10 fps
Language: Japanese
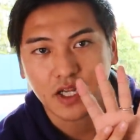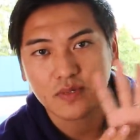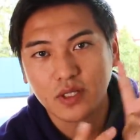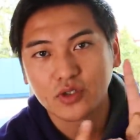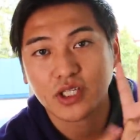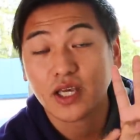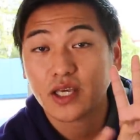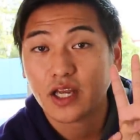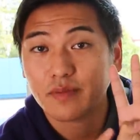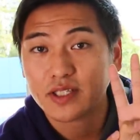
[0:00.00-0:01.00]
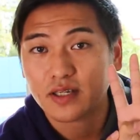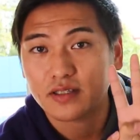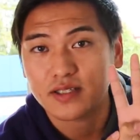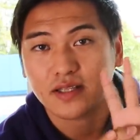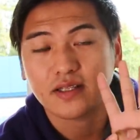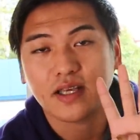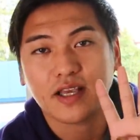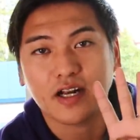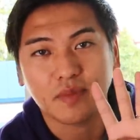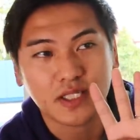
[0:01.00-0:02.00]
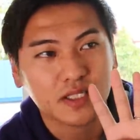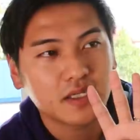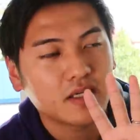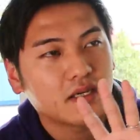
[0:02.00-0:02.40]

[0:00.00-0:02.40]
マネジメントした経験ありますかって絶対聞かれます。